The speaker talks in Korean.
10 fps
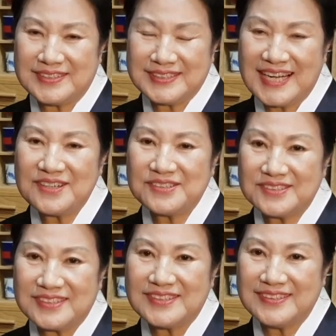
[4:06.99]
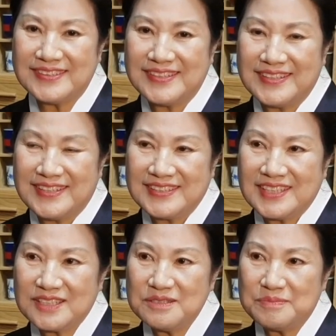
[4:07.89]
차거든요. 네.
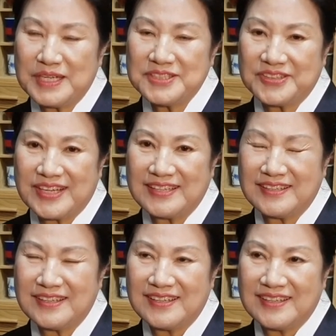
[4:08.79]
차를 마셔야